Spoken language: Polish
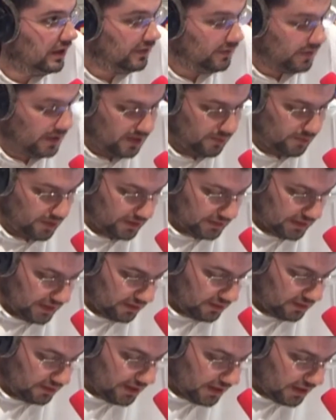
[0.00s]
wiek
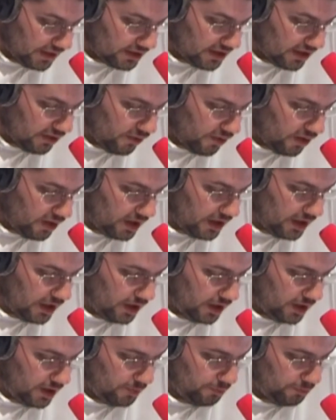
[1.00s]
emerytalny należało
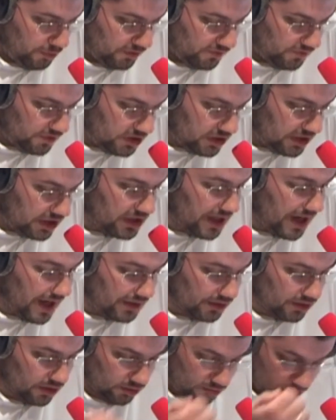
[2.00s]
podwyższać, a
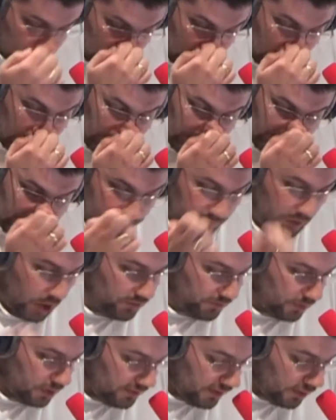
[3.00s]
Andrzej Duda
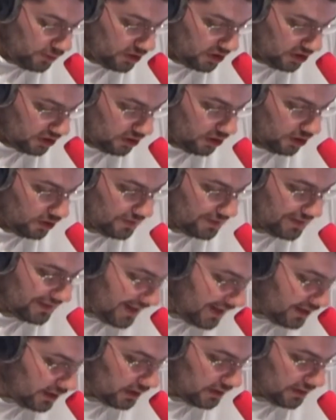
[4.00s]
odwoływał się do
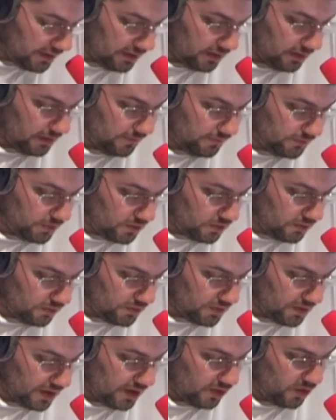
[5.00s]
znanych e, w
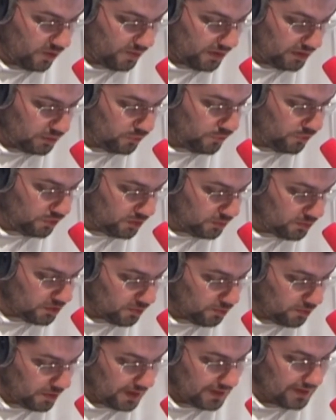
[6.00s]
dyskusji argumentów o tym,
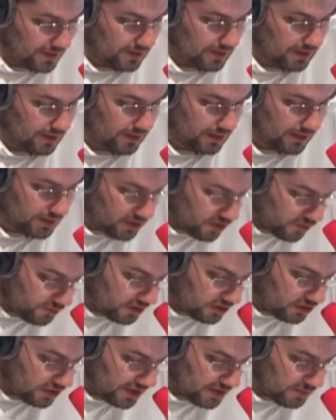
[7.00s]
że Polacy chcą
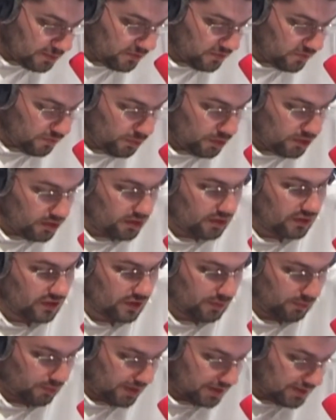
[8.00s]
mieć czas, by wypocząć,
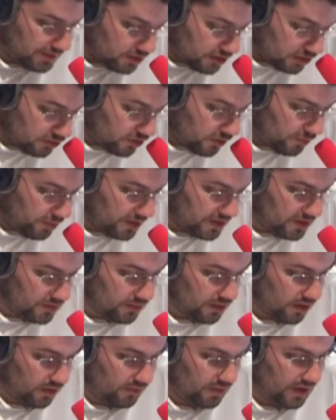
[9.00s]
że Polacy ciężko
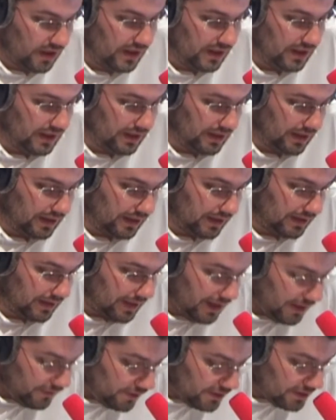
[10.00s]
pracują e,
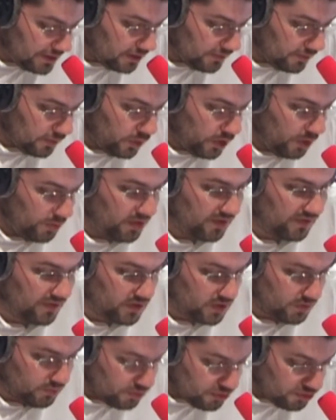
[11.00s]
najwięcej w Europie,
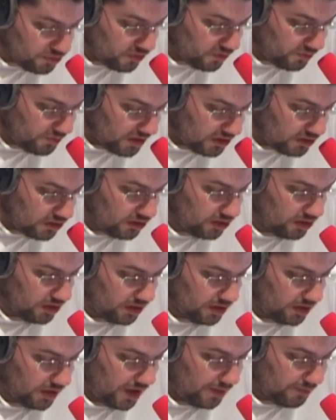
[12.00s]
więc muszą mieć
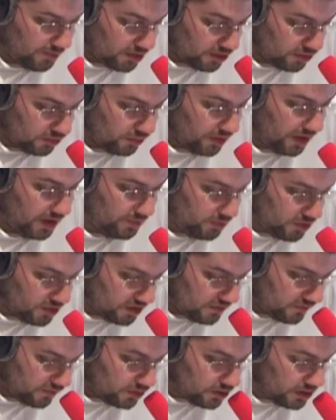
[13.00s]
e, emeryturę i
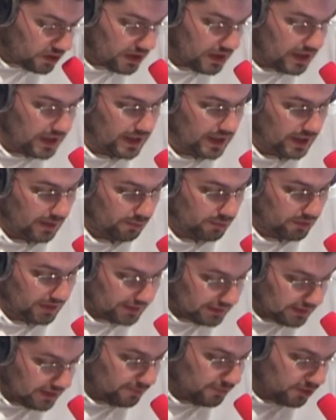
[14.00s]
możliwość, by
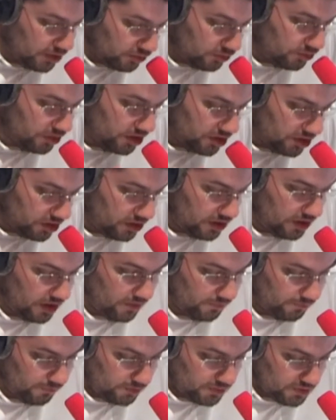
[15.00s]
na tej emeryturze żyć i
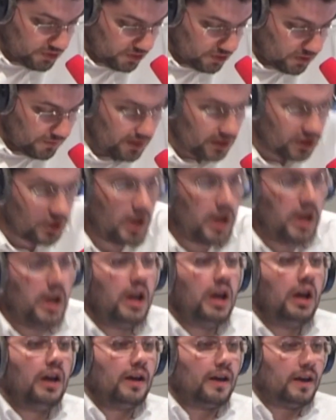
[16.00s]
funkcjonować.
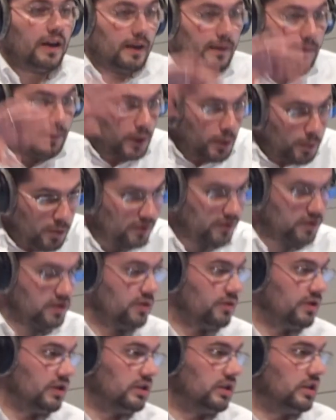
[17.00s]

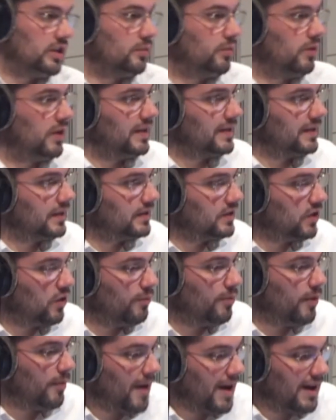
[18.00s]
dopowiedział jeszcze, że Polacy
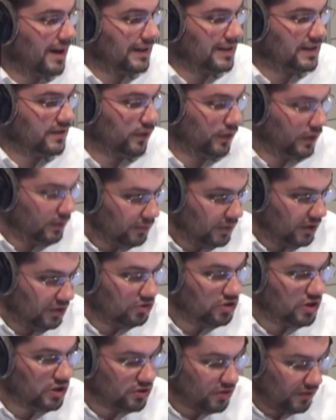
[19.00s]
chcą pomagać swoim
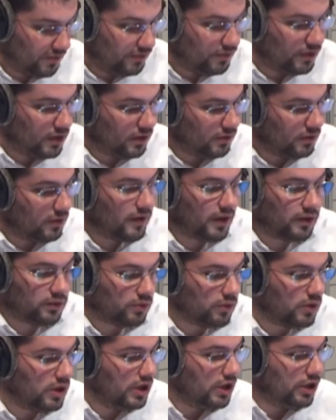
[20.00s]
dzieciom w
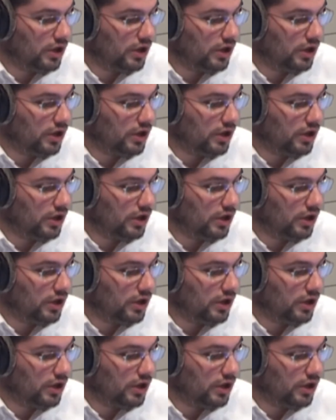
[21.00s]
wychowywaniu